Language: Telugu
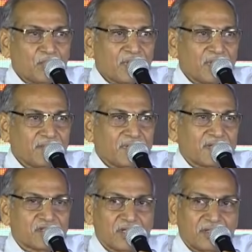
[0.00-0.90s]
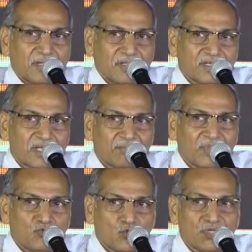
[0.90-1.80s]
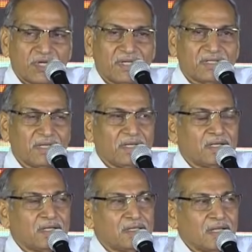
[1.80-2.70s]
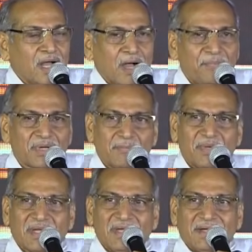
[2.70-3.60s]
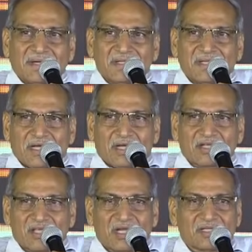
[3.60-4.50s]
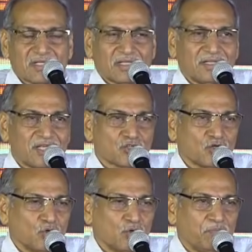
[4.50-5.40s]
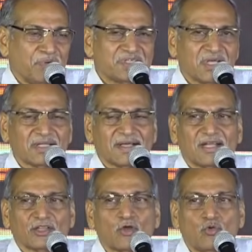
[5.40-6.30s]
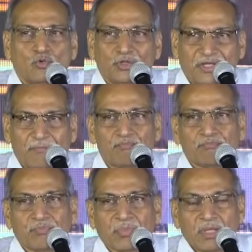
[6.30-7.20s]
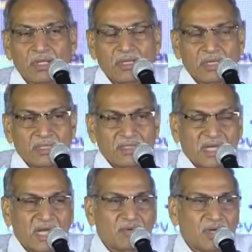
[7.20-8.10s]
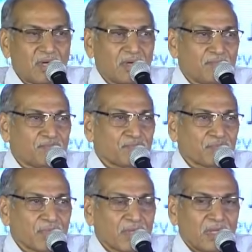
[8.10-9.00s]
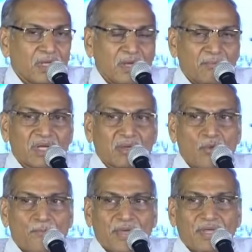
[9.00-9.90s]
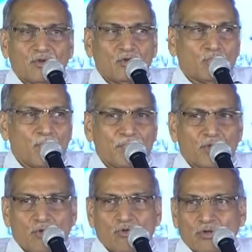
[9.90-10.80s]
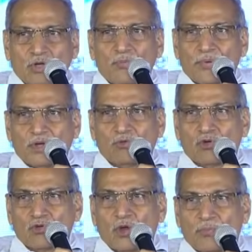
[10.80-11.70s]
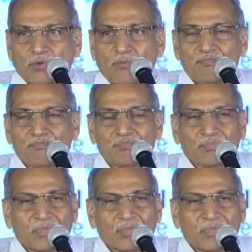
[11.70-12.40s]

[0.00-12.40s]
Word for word: ఆ పంతొమ్మిది ఇరవై దశ దశాబ్దం చూసినట్టయితే అప్పటికి మనకి లిటరసీ రేట్ అక్షరాస్యత దేశంలో పది శాతం కన్నా తక్కువ ఉంది జనాభా మనకి ముప్పై రెండు ముప్పై ఒక్క కోట్లు ముప్పై రెండు కోట్లు అప్పుడు